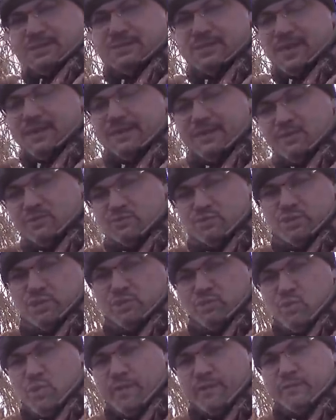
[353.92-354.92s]
Саня уже
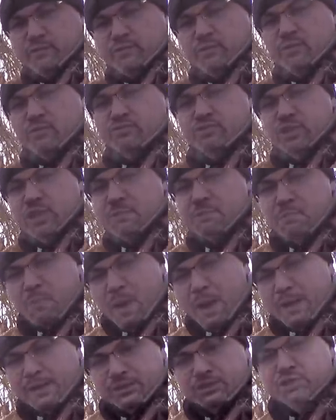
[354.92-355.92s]
ловит, у него уже
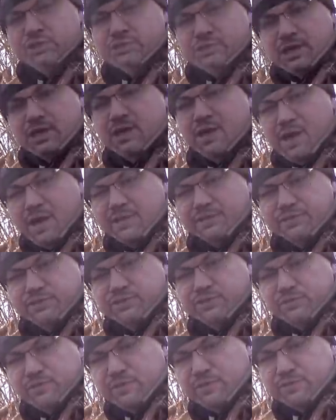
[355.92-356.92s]
опарыши
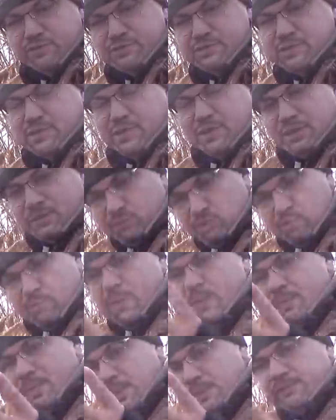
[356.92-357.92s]
заканчиваются. Но
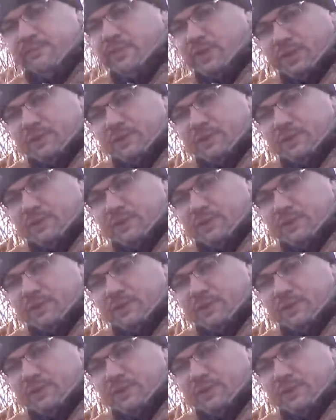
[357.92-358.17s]
поймал две